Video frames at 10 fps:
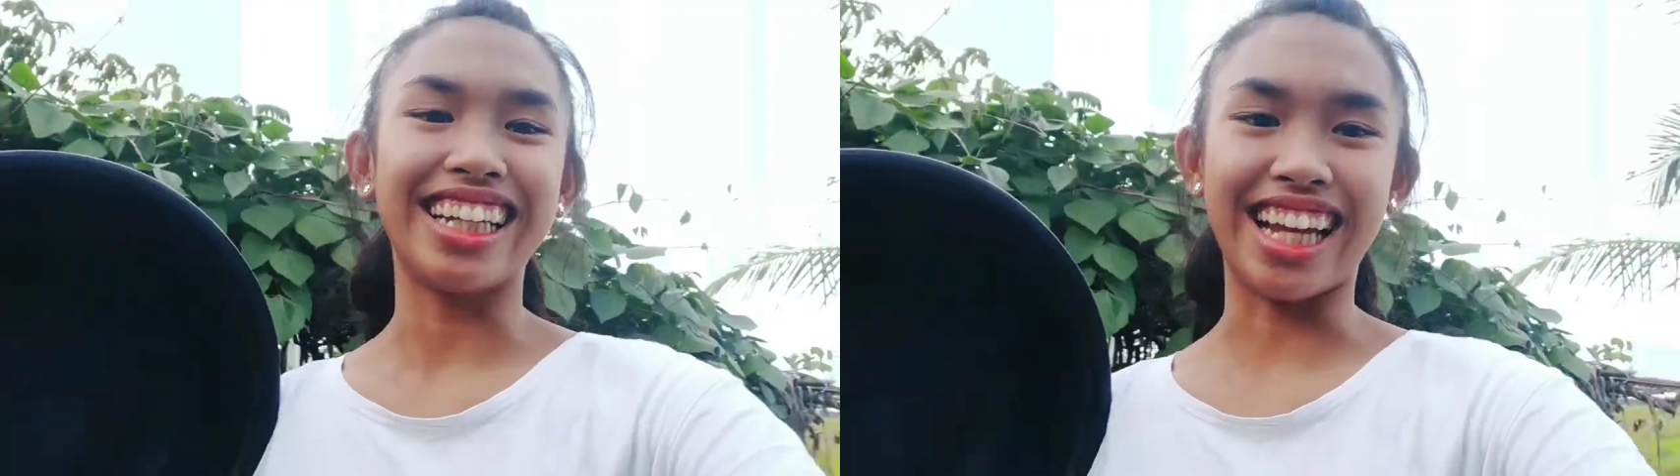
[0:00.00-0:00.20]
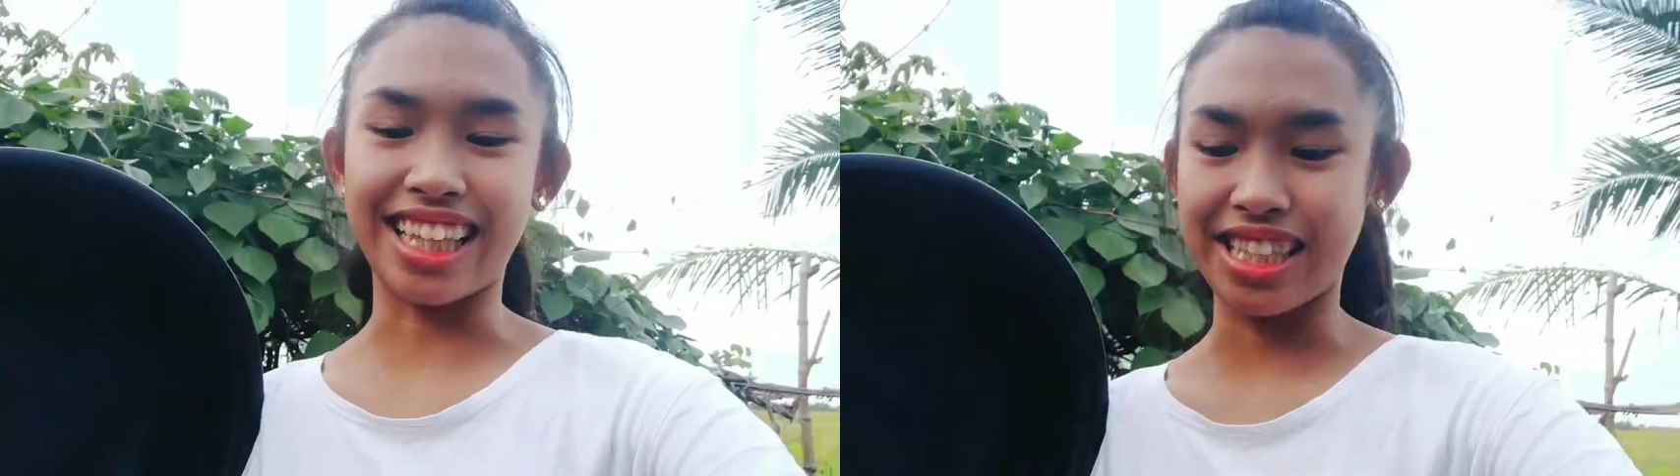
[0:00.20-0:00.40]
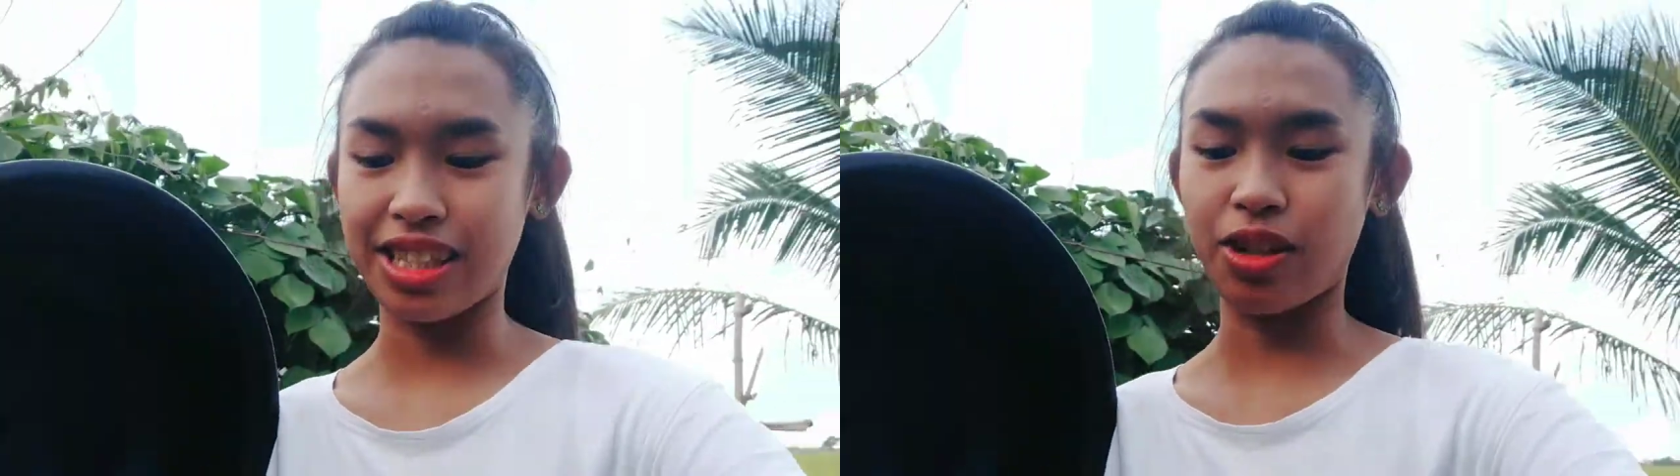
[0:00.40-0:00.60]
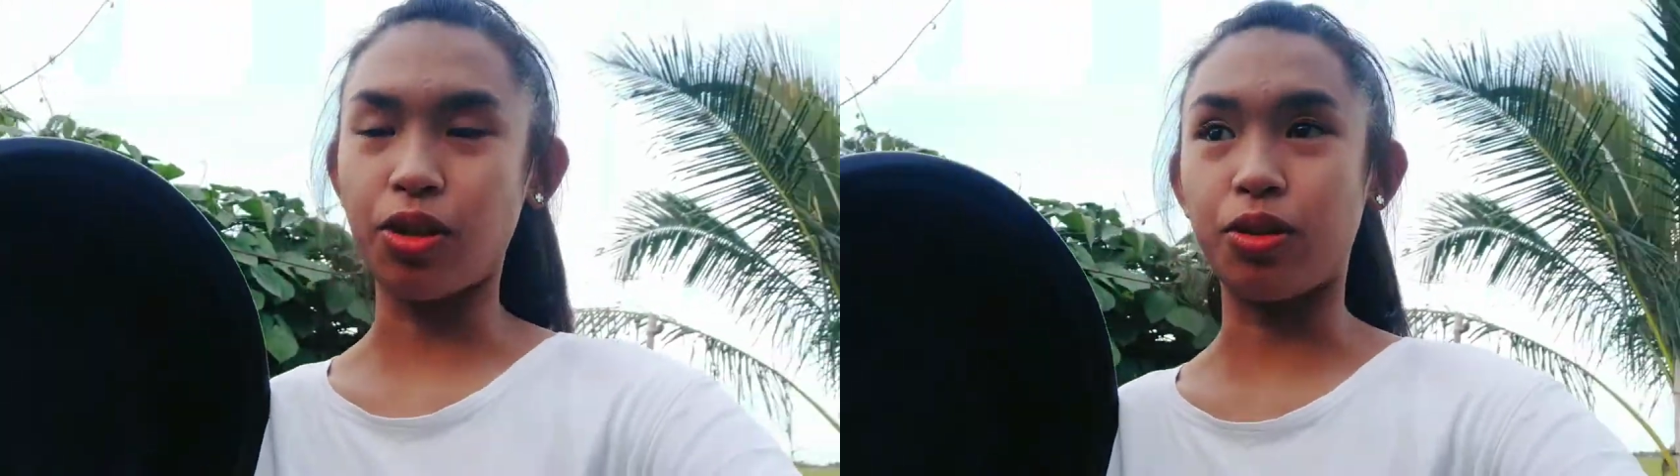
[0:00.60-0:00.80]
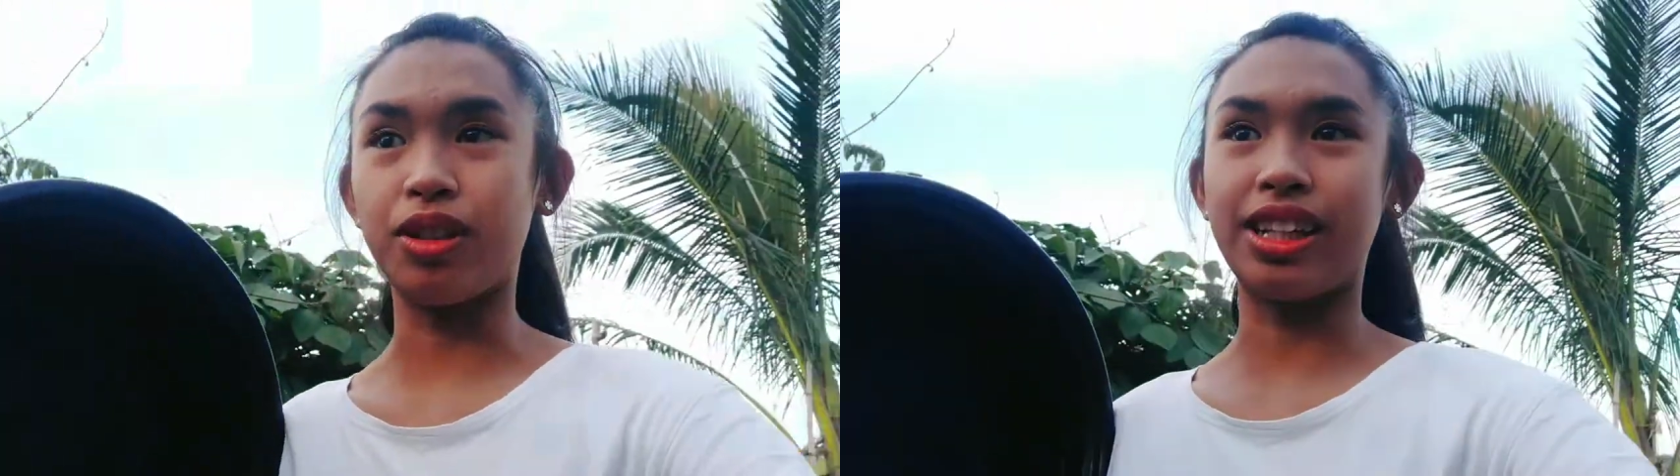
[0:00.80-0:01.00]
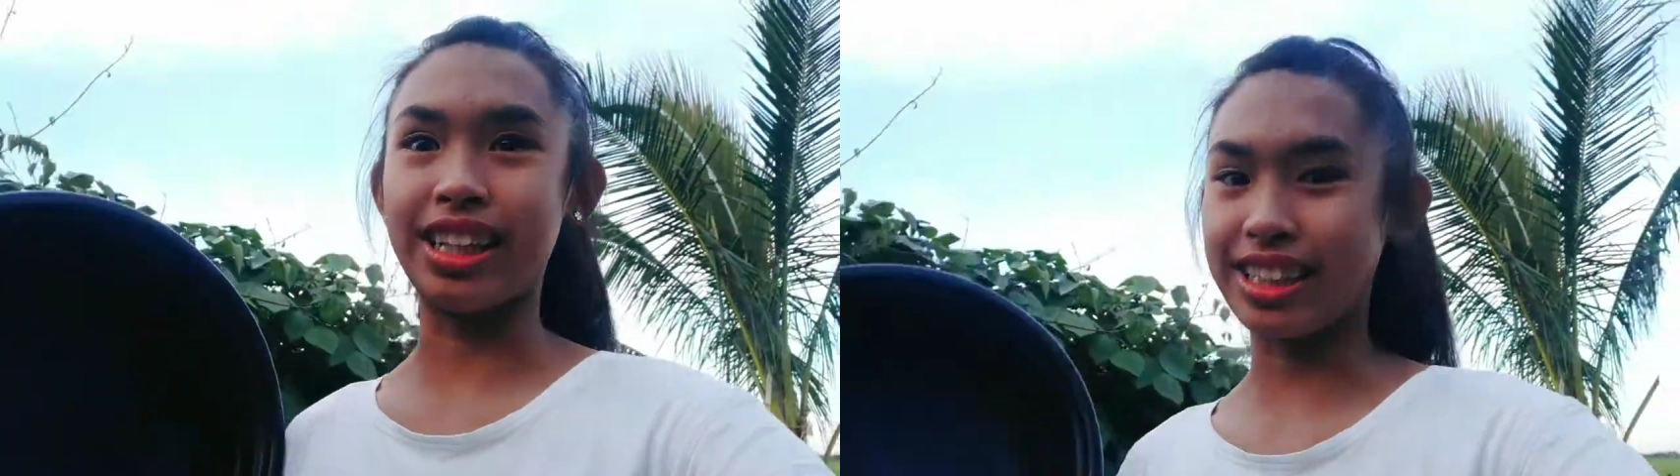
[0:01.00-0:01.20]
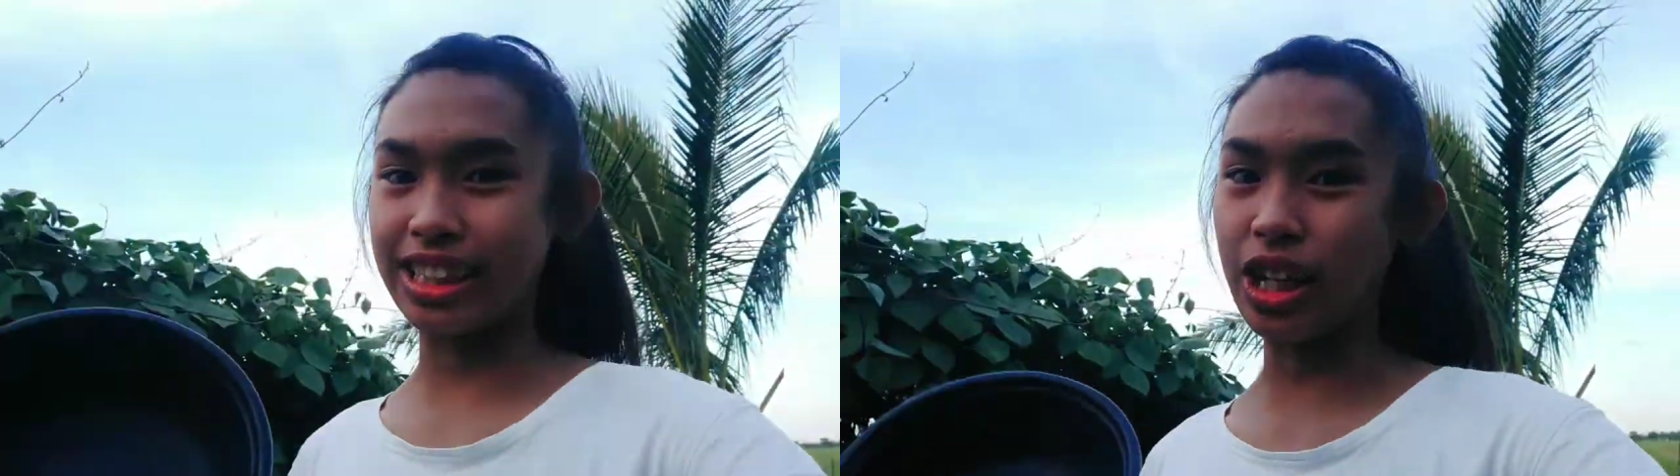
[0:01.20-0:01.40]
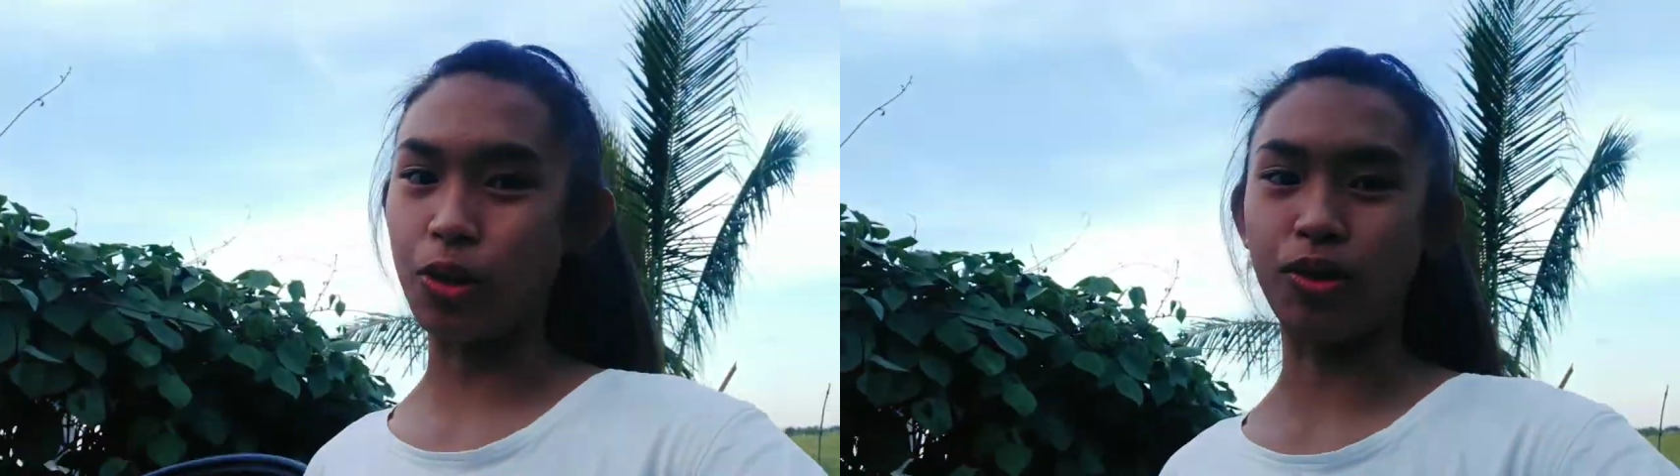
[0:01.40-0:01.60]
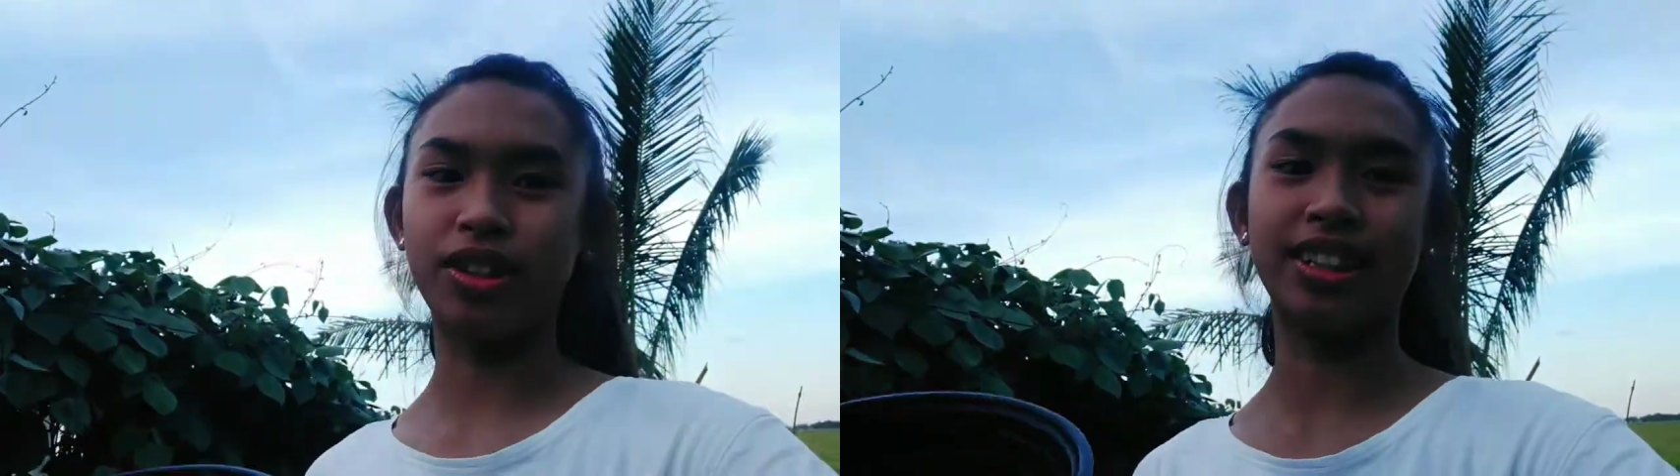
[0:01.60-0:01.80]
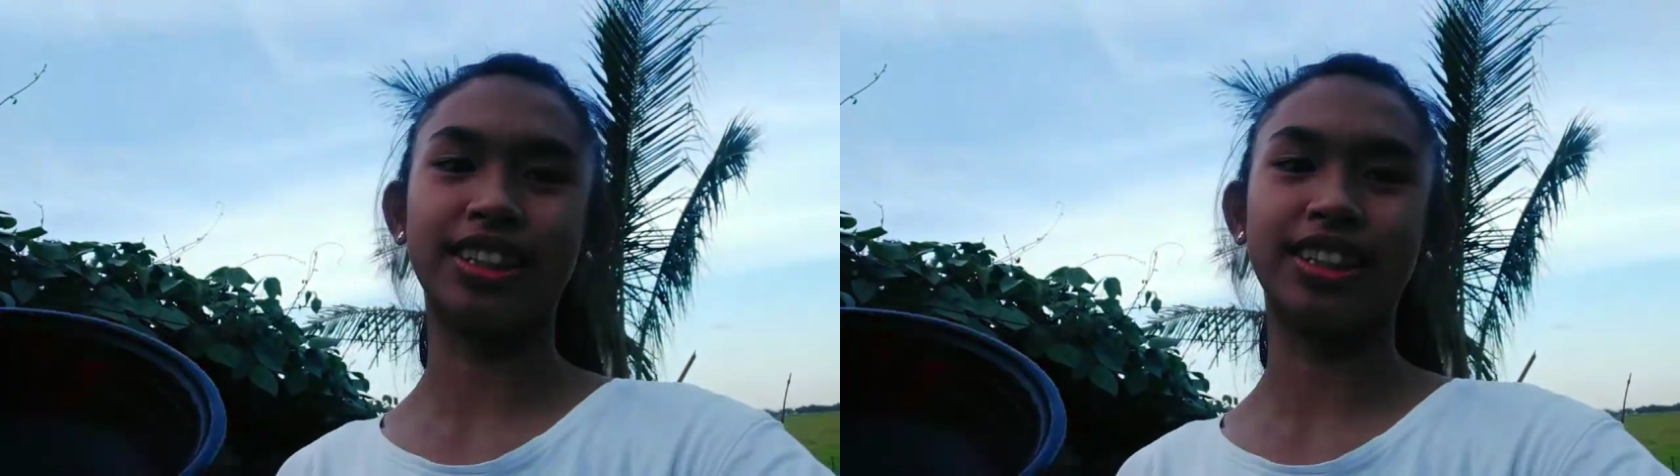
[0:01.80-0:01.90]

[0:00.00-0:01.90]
Ayan, so let's go.